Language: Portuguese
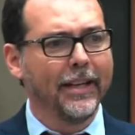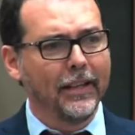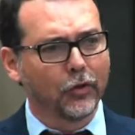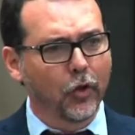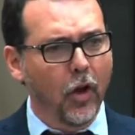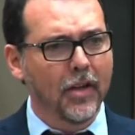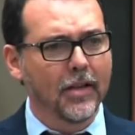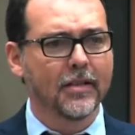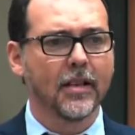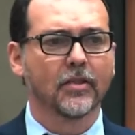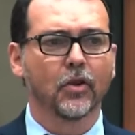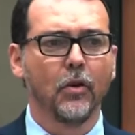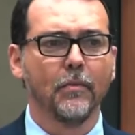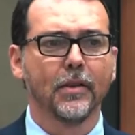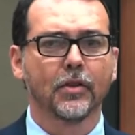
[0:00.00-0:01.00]
em todas as
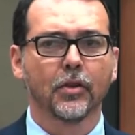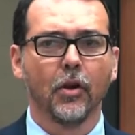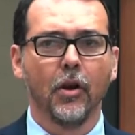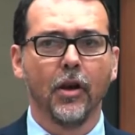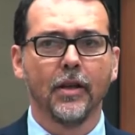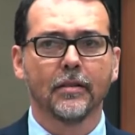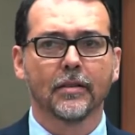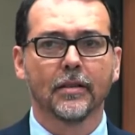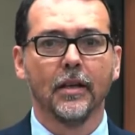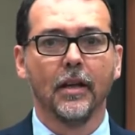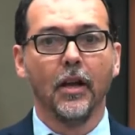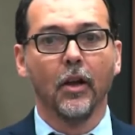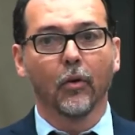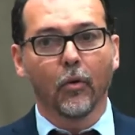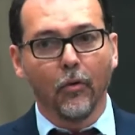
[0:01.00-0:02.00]
comissões,
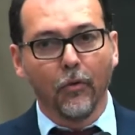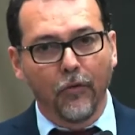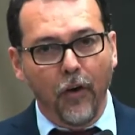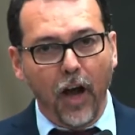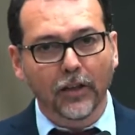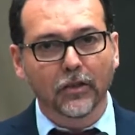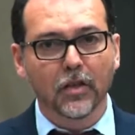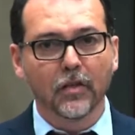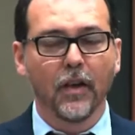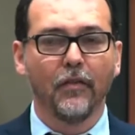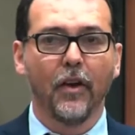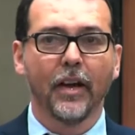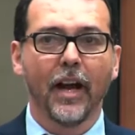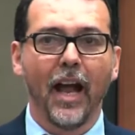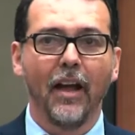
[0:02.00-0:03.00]
com votos
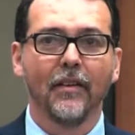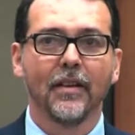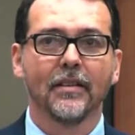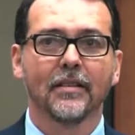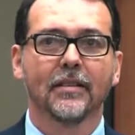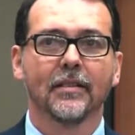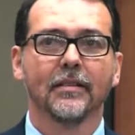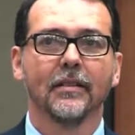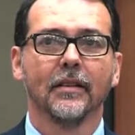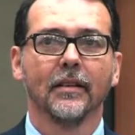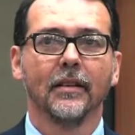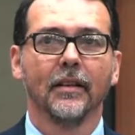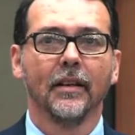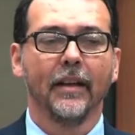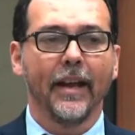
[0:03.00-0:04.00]
favoráveis
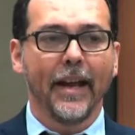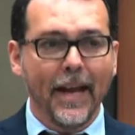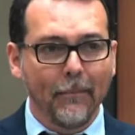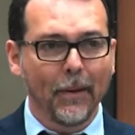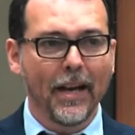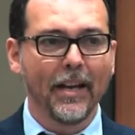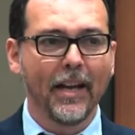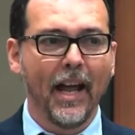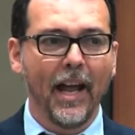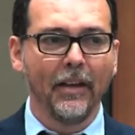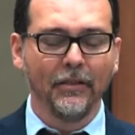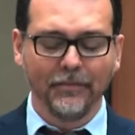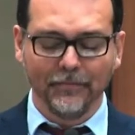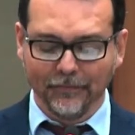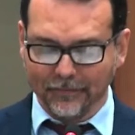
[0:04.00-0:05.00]
em plenário,